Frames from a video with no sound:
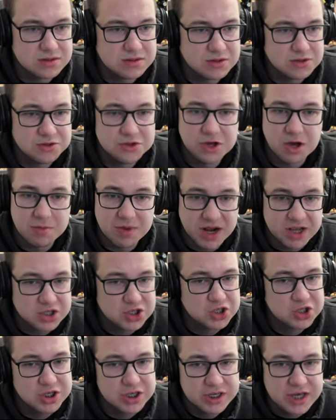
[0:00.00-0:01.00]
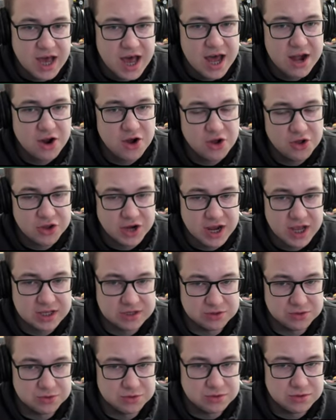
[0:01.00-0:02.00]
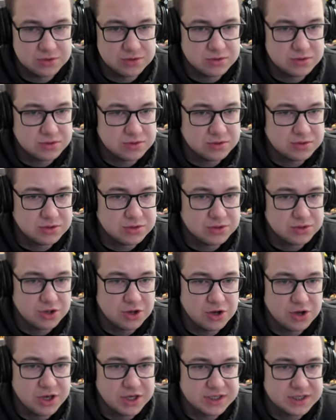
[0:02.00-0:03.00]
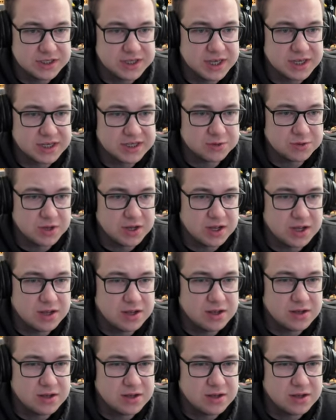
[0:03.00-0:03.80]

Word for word: Dobra, trzy karo od razu. To jest niezłe.